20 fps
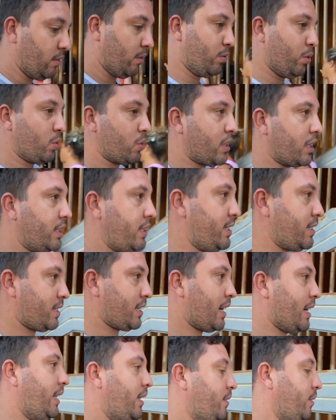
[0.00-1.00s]

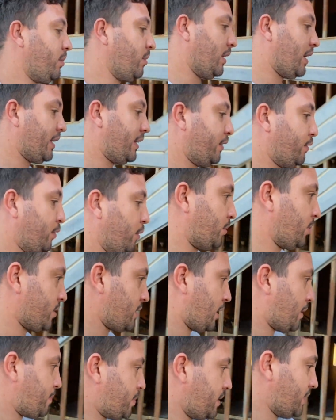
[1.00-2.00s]
vulcanizar ele do lado. Eu vou
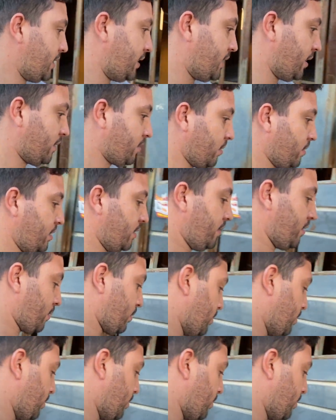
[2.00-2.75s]
mostrar pra vocês inclusive